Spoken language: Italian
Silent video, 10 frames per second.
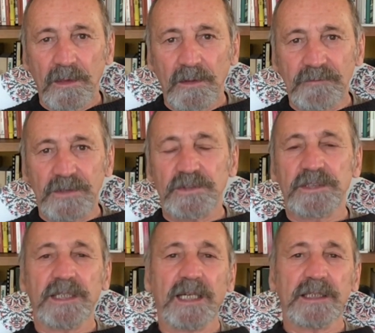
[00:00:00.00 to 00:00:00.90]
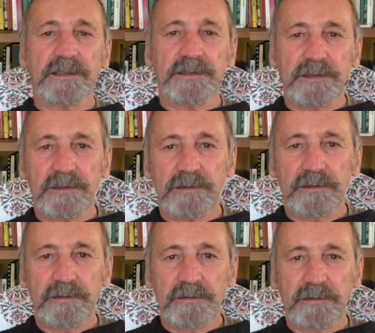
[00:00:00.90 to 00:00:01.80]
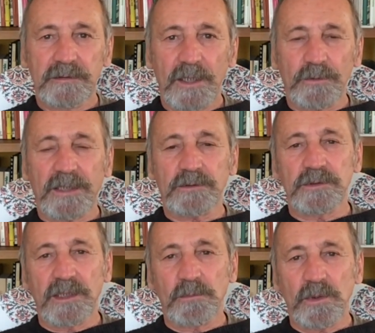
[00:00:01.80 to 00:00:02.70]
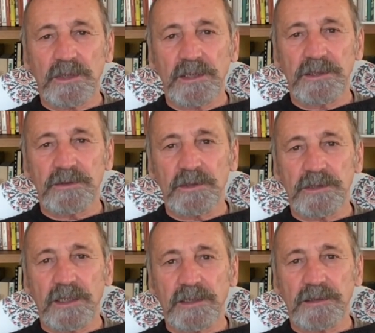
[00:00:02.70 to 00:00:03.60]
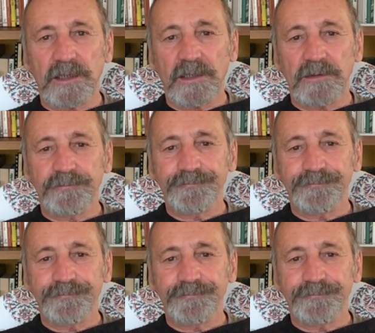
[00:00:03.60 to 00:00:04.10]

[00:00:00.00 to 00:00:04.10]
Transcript: Vaccinarsi è un atto di amore e di solidarietà,